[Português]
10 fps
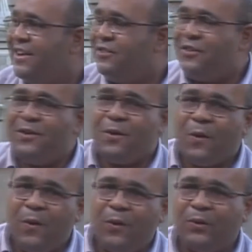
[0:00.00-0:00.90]
de
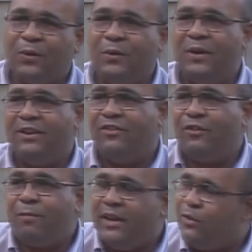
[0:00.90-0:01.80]
encontro de
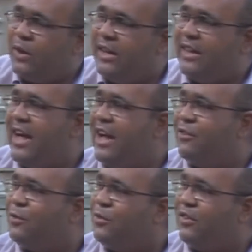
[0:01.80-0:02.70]

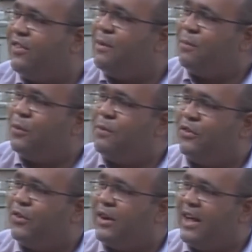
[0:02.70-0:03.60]
espiritualidade do discípulo
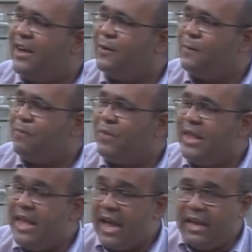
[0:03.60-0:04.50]
missionário.
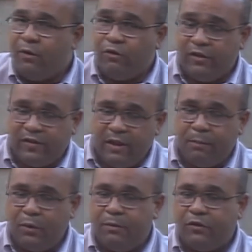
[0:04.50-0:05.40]
E aí o discípulo